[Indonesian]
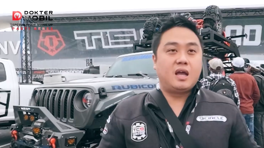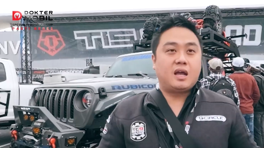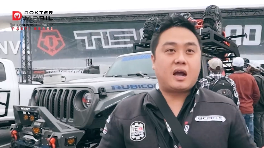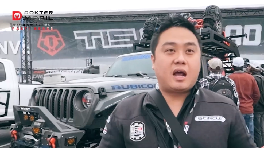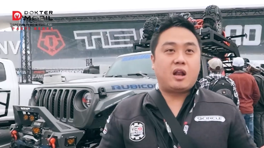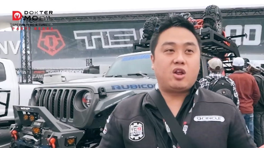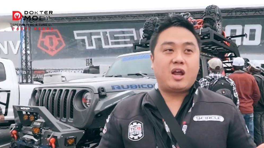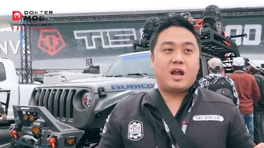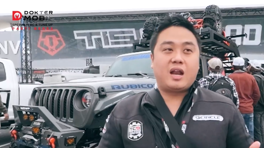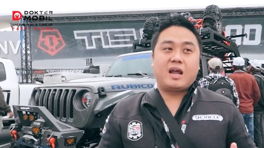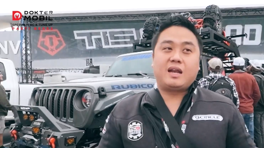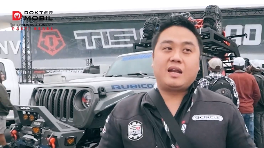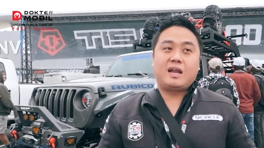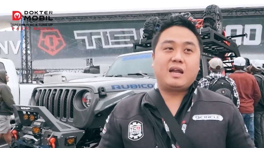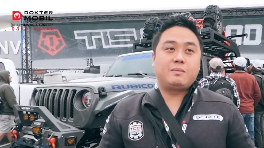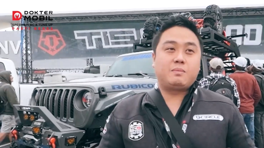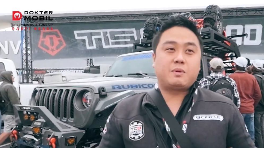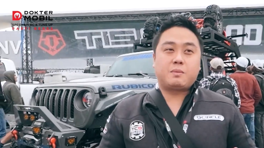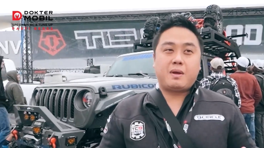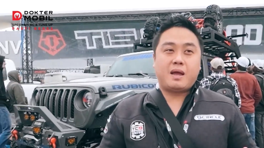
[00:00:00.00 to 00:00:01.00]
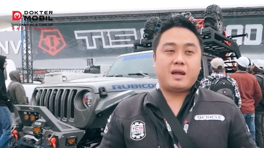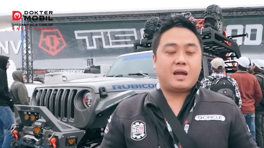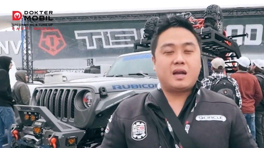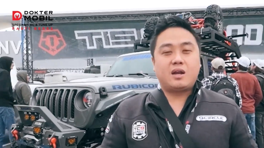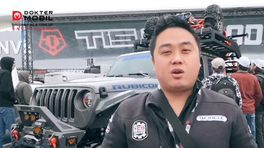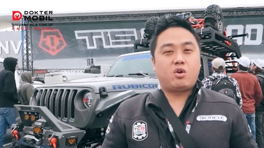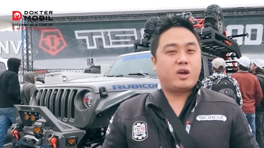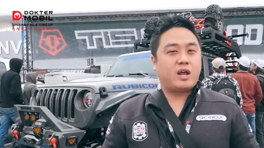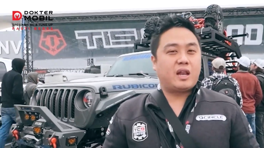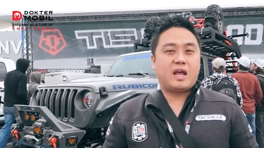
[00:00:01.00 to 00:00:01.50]
kalau yang lain-lain perbaikan
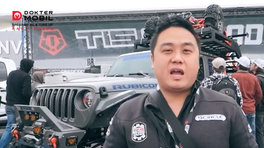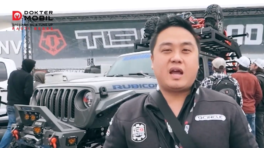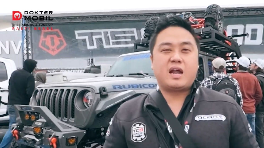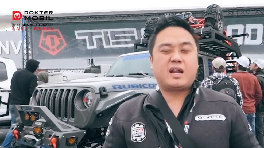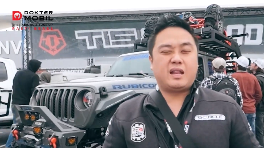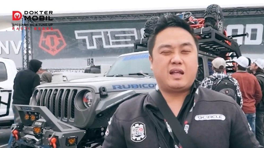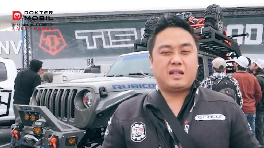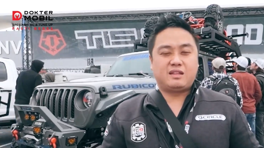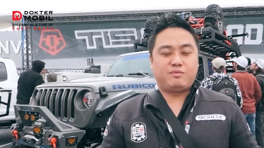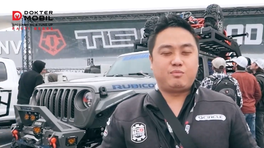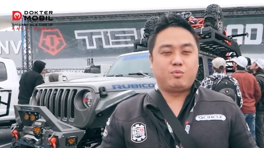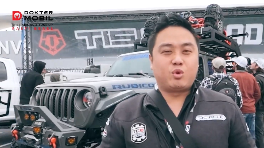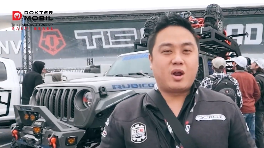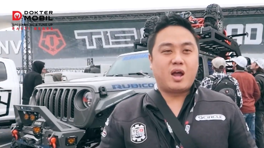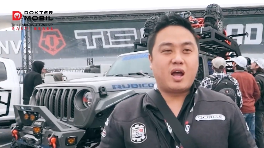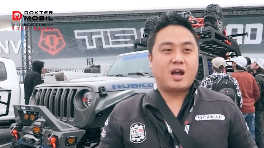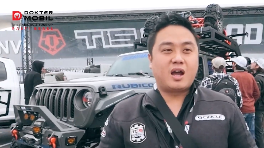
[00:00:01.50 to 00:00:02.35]
oke okay lah ya relatif murah